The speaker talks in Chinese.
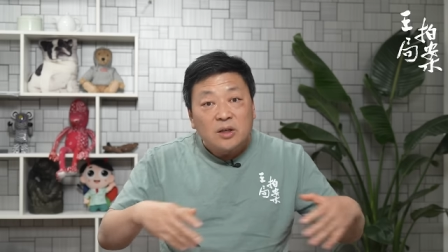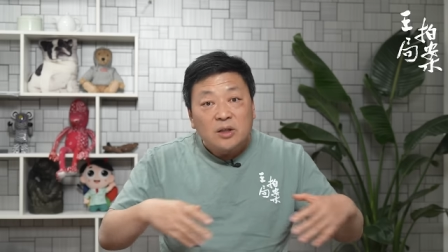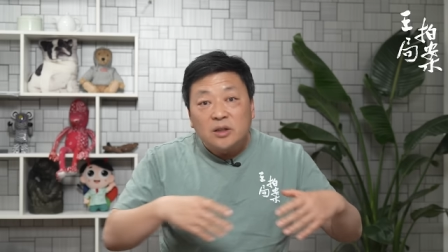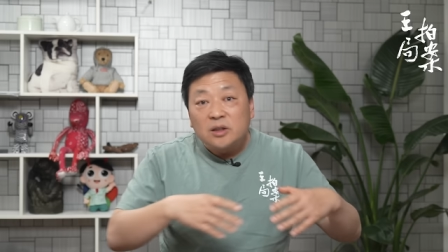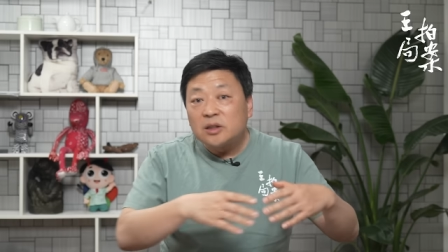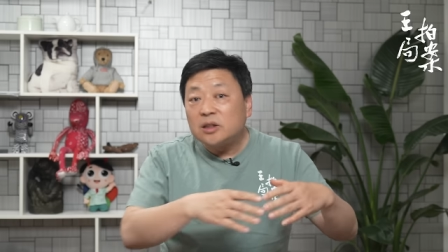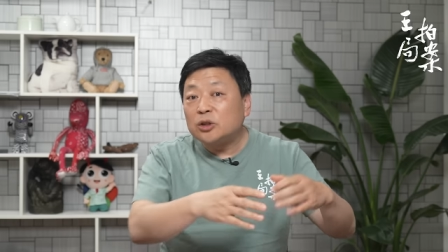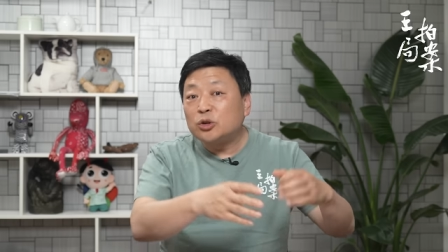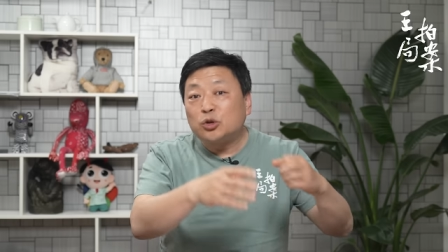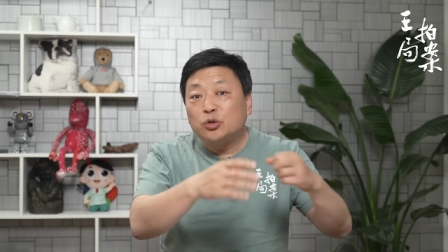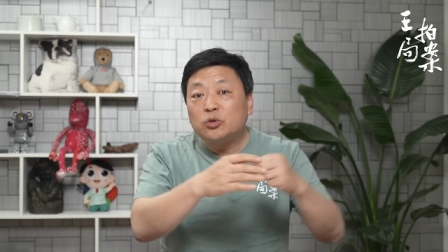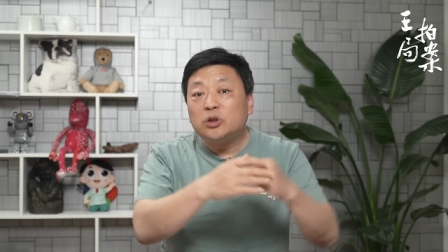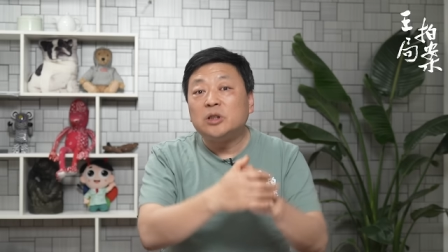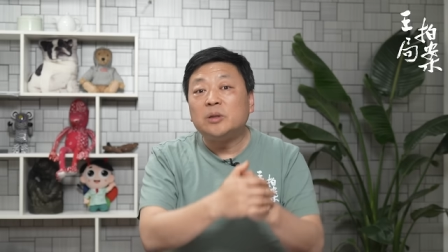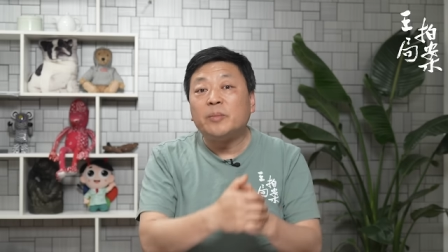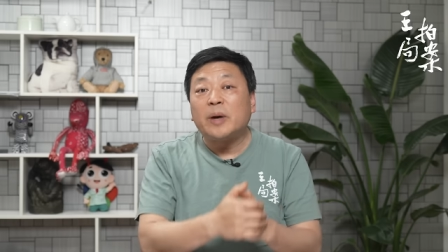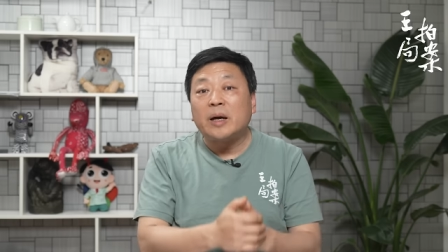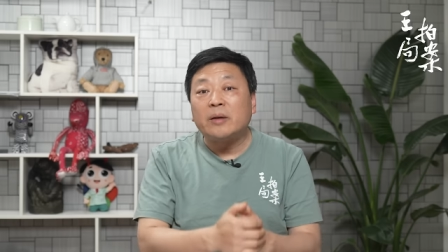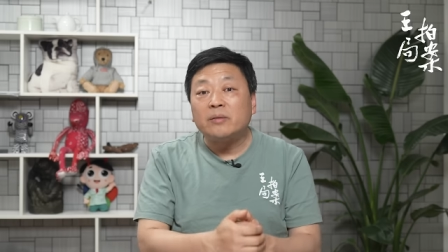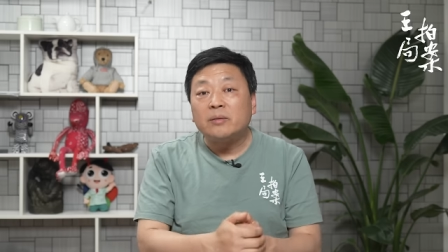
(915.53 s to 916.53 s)
一个厨师
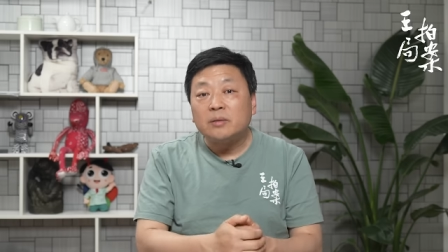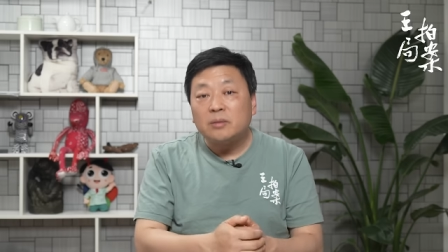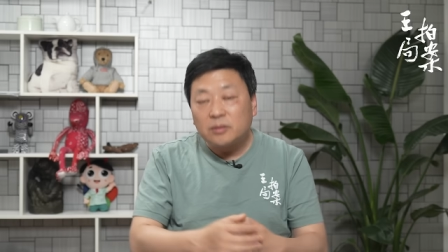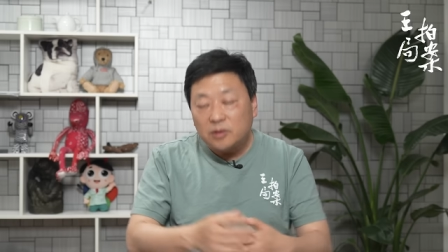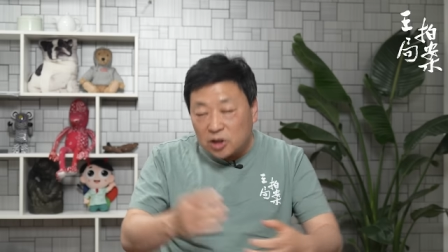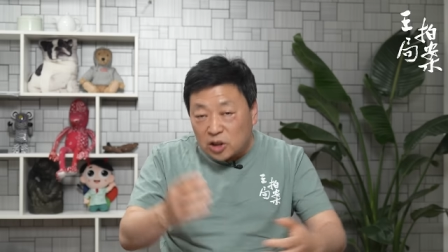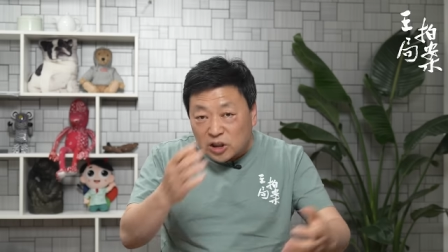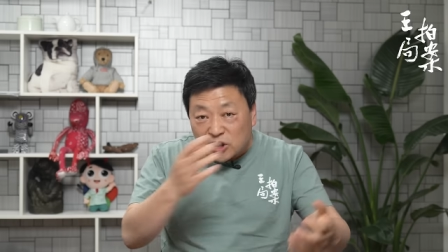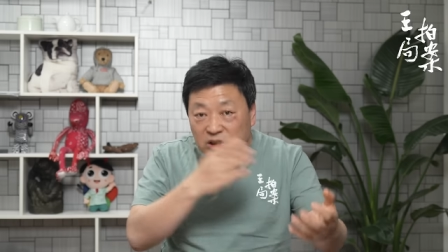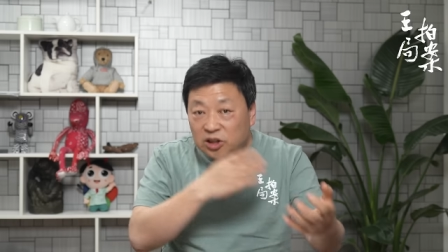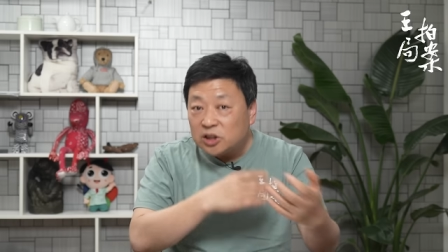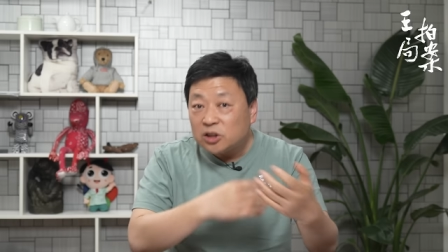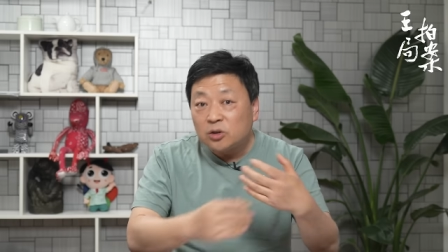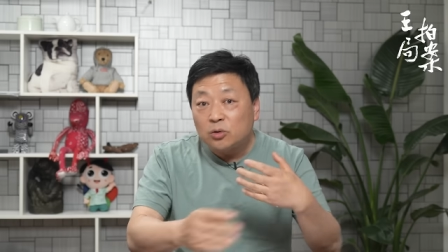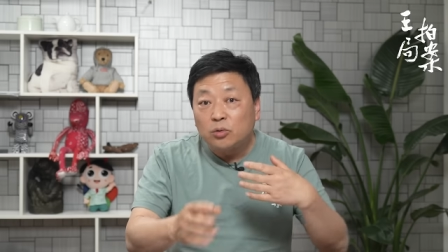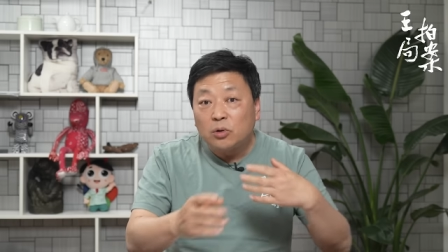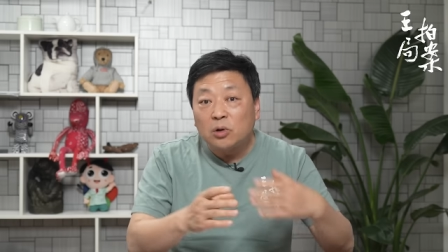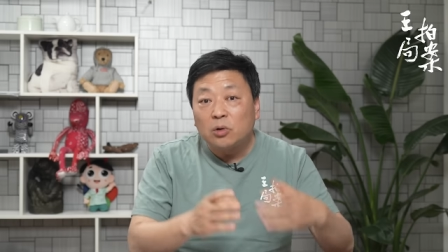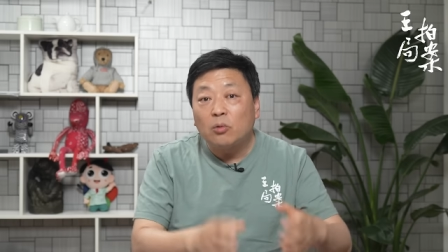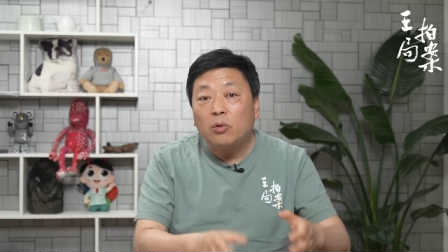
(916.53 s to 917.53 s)
班定期
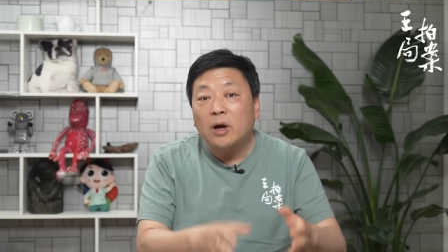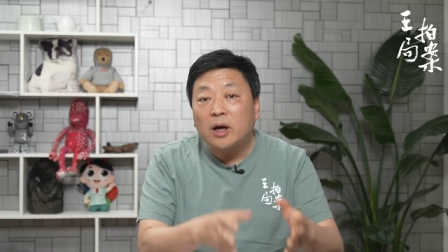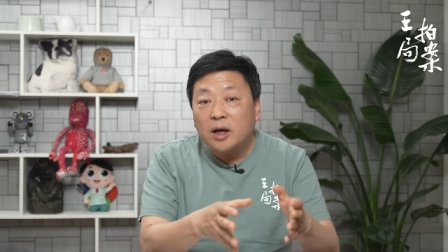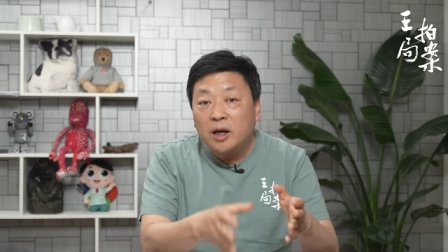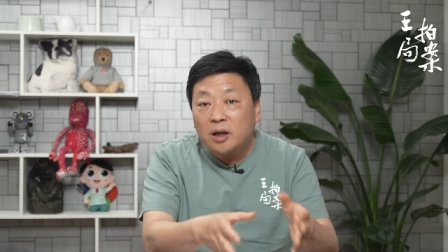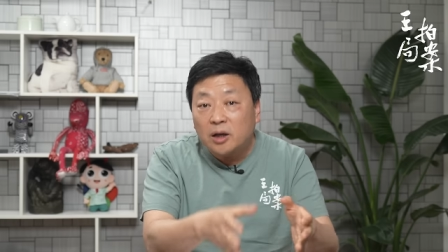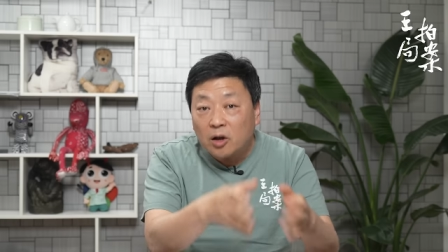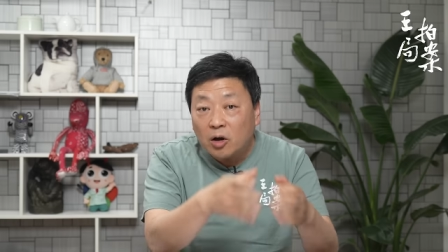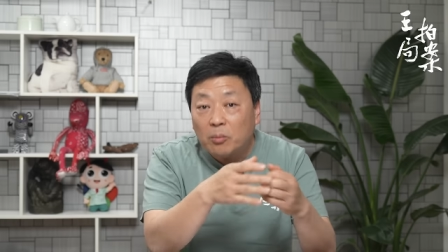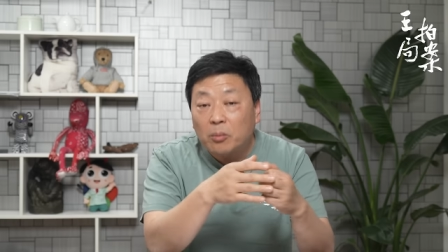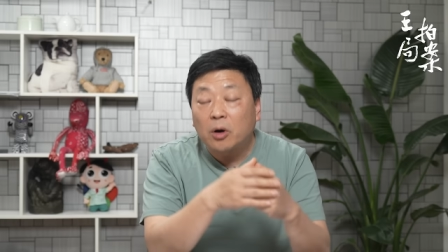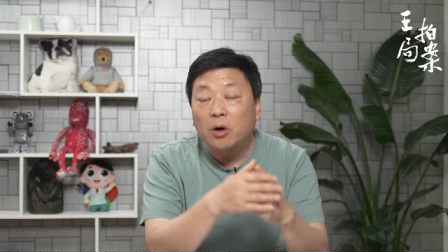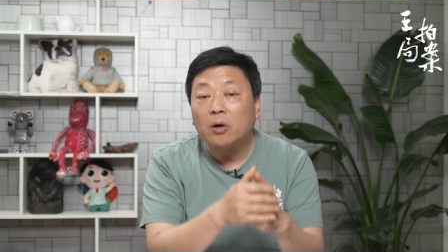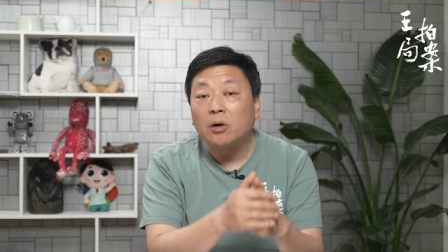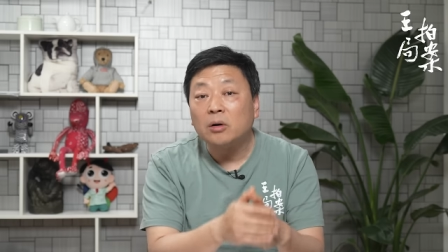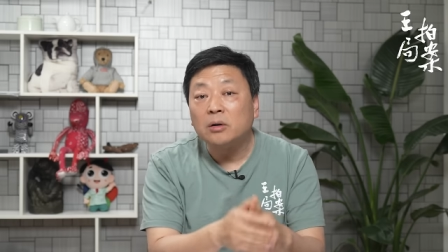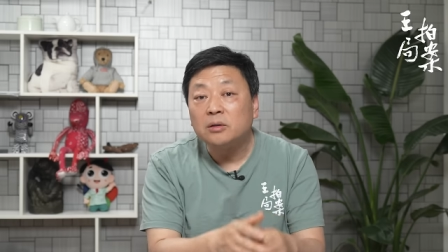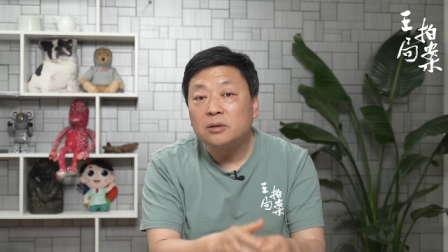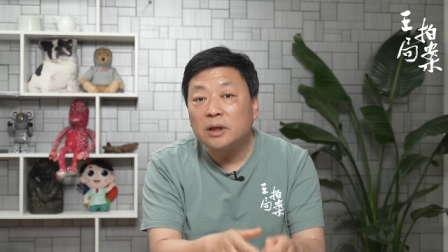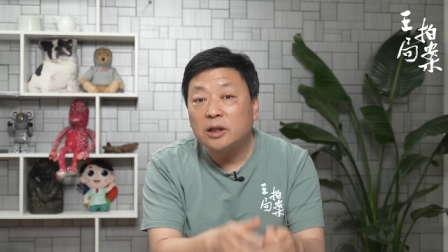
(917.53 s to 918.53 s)
轮换给老
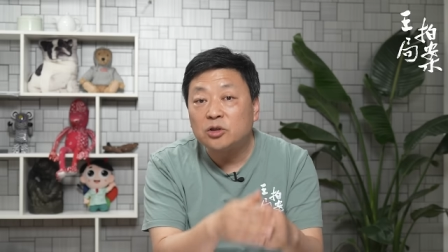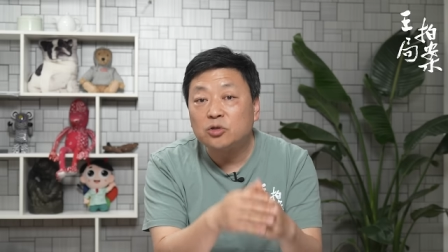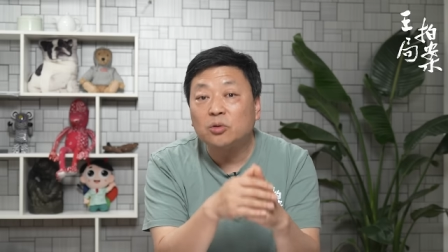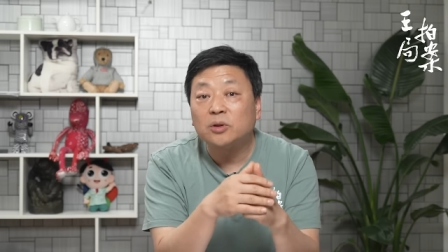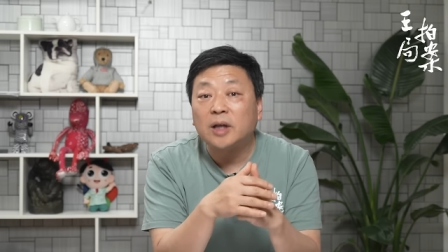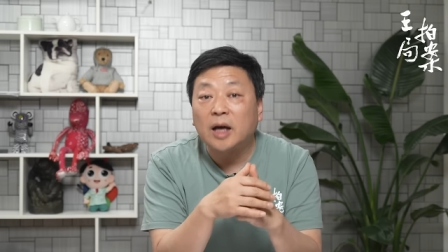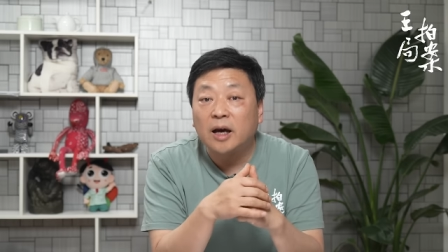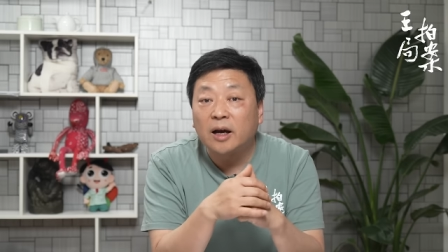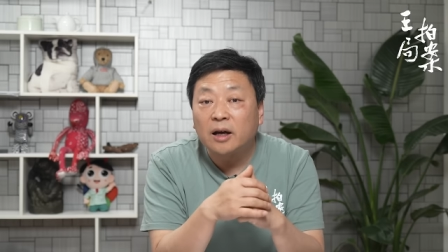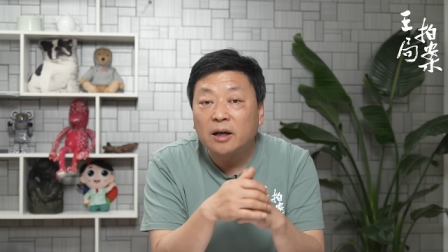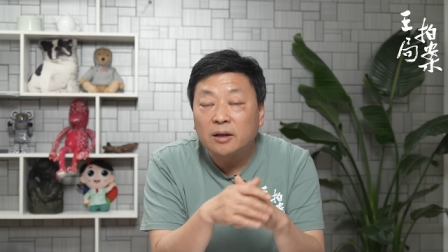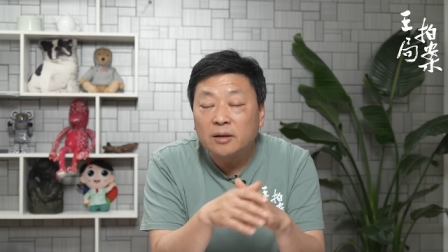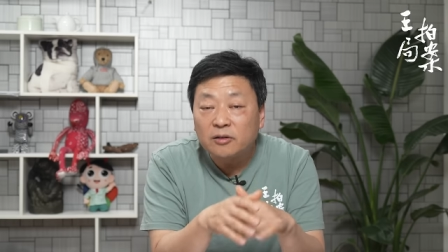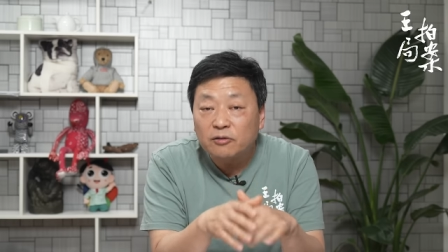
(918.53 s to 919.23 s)
毛来做他